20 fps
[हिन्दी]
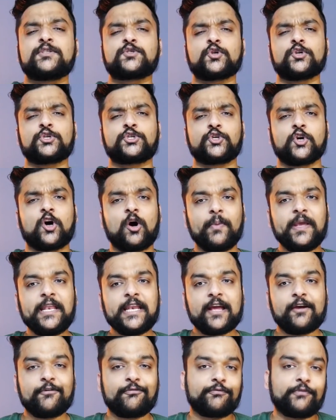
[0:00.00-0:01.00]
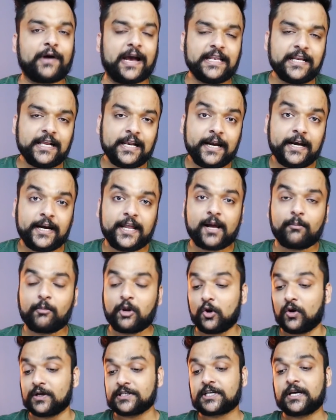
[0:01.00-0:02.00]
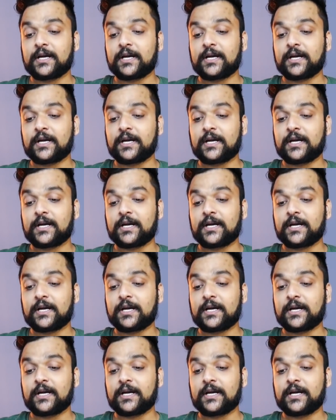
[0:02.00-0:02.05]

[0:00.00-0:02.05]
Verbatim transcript: सो so, ने फाइनली इंडिया में लॉन्च